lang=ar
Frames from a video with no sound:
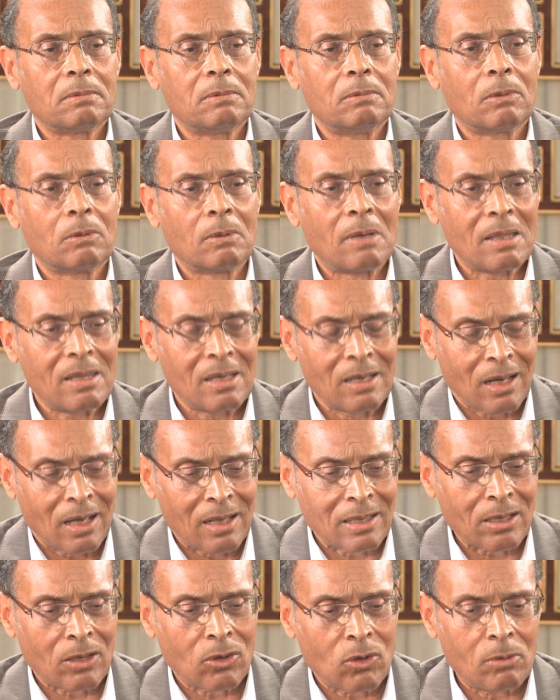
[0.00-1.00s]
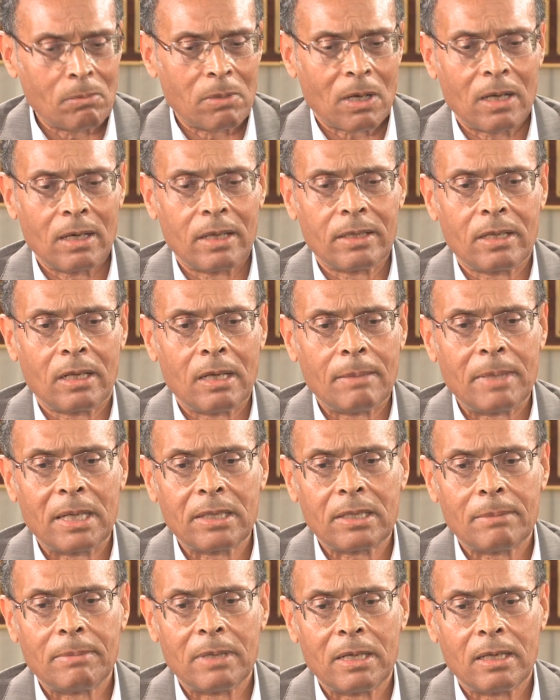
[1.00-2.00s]
وهذه الغلطة الكبرى التي لم
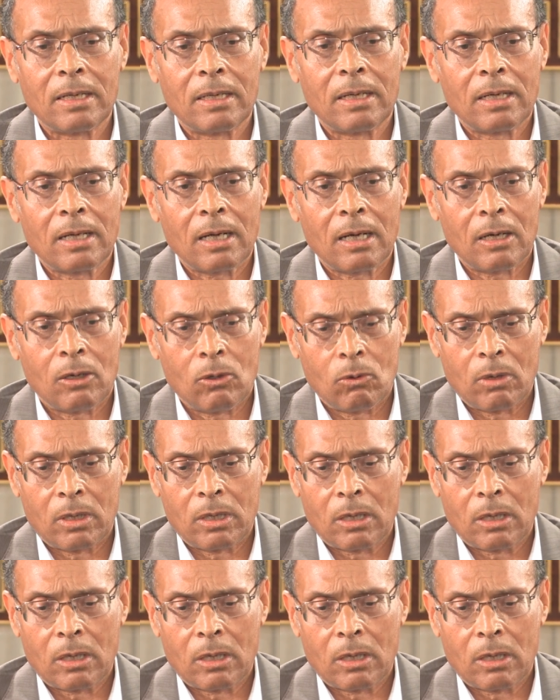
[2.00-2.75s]
ننتبه إليها هو